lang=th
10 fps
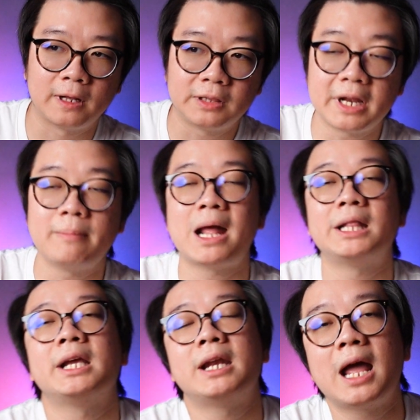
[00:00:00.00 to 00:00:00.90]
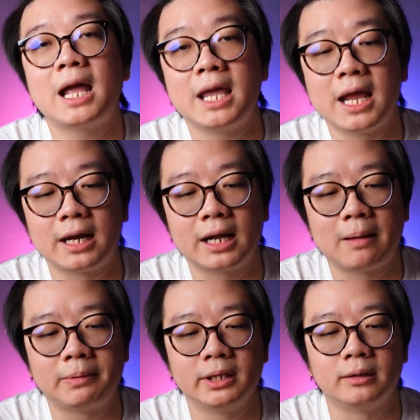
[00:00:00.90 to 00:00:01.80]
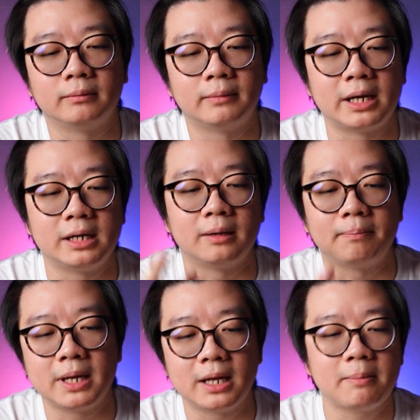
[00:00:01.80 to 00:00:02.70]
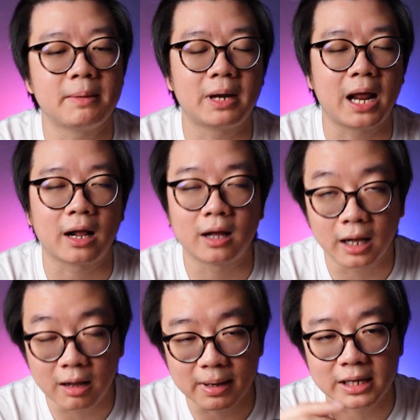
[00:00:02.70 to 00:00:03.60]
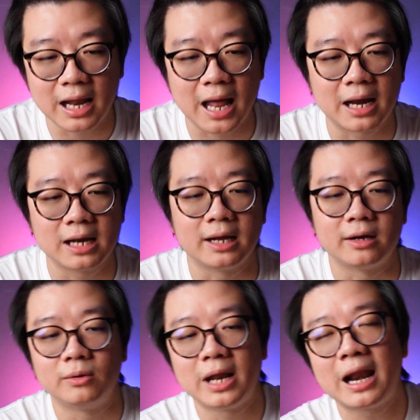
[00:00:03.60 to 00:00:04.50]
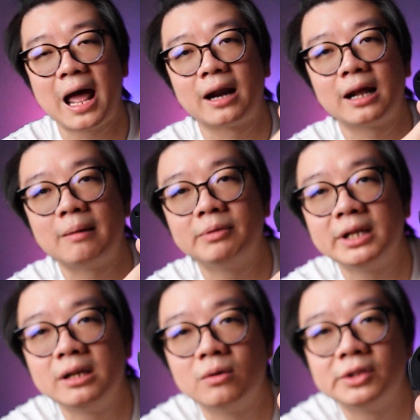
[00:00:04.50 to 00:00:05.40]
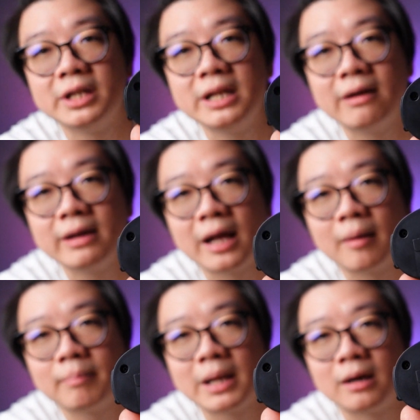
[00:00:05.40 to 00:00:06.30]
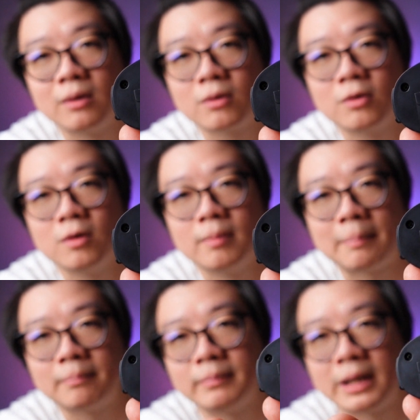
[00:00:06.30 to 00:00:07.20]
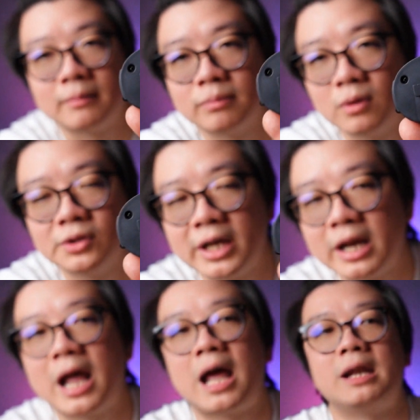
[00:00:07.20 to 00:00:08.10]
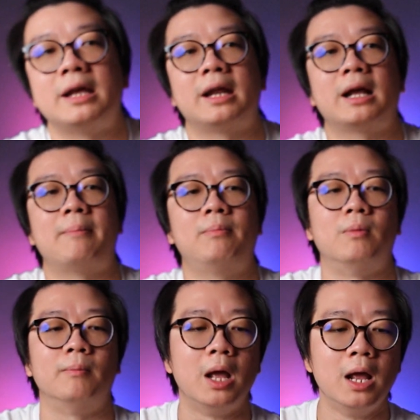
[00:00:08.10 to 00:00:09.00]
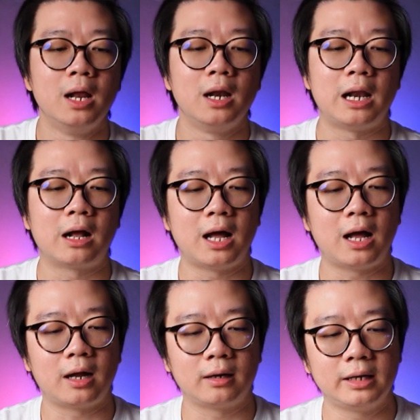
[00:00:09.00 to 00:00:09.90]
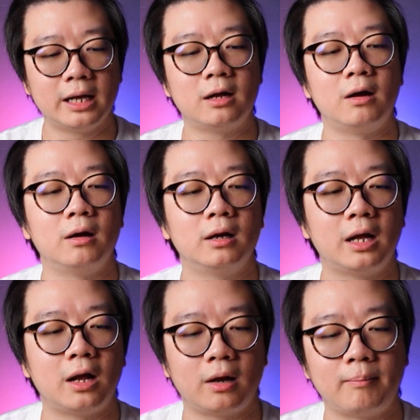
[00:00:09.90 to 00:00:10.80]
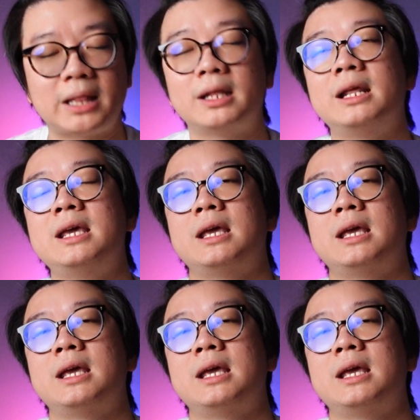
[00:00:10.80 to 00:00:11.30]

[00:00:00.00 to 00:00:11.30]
เซตแบรนด์เซน่าเองนะครับซึ่งภายใน1 ปีถ้ามีปัญหาก็เข้ามาที่ร้านได้เลยดูด้านหลังนะครับซีเรียลเนี่ยเป็นโลโก้แบบเหมือนพวกเซน่าเลยนะครับผมแล้วก็เรื่องของแบตเตอ